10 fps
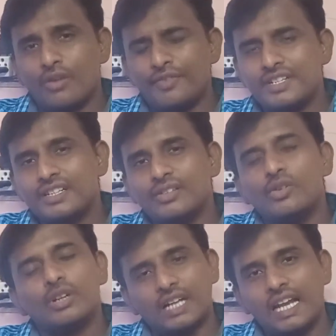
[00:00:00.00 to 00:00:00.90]
உங்கள் ஃபிஷ்ஷுக்கு
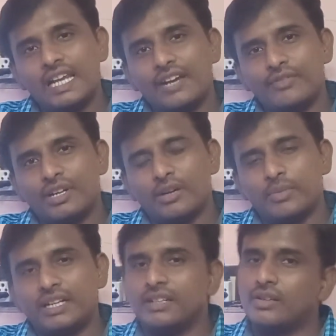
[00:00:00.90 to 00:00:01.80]
ஒரு நல்ல
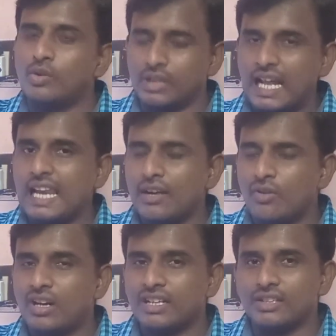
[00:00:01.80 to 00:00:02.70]
என்விரான்மெண்ட் ஒரு நல்ல
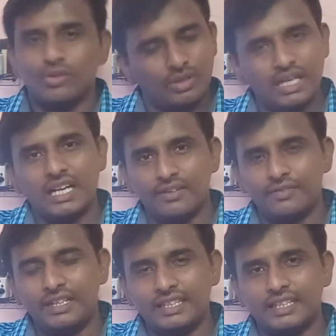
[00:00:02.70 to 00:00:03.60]
வாட்டர் ஒரு நல்ல
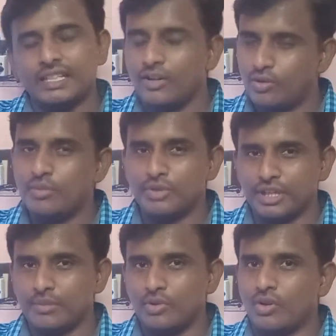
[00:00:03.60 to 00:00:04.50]
ஃபில்டர் எவ்வளோ
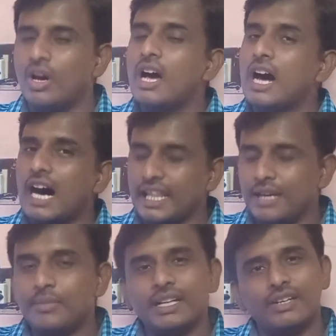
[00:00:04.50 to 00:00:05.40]
முக்கியமோ அதே
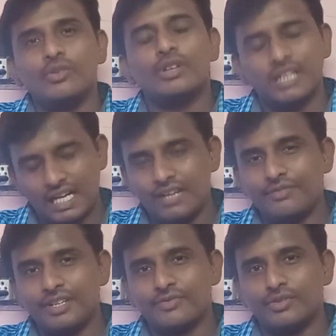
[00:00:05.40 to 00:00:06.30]
மாதிரி ஒரு நல்ல
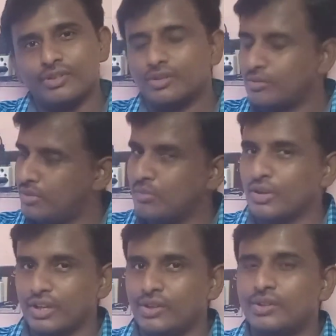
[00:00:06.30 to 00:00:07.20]
ஃபிஷ் ஃபுட் ரொம்ப
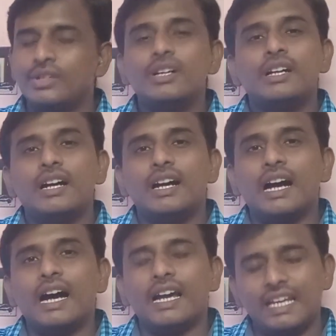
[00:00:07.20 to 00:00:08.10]
முக்கியம்
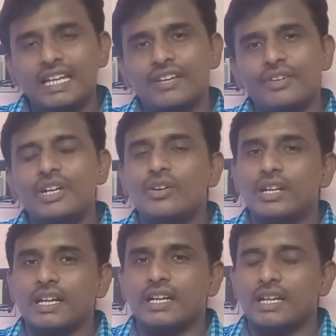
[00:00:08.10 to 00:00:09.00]
இன்றைக்கி வீடியோவில்
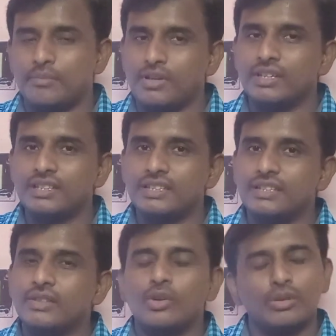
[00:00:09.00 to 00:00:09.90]
நம்ம வந்துட்டு
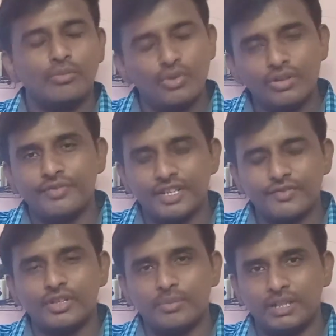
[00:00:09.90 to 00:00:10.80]
ஒரு மூணு ஃபிஷ்
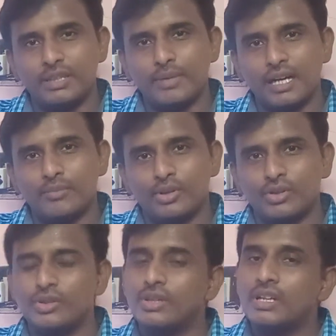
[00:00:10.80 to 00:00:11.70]
ஃபுட்டை பற்றி பார்க்க
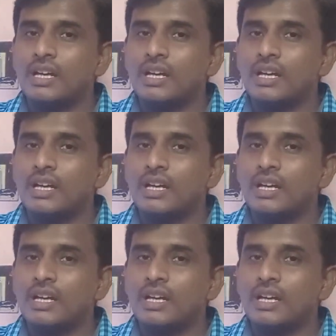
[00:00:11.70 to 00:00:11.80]
போகிறோம்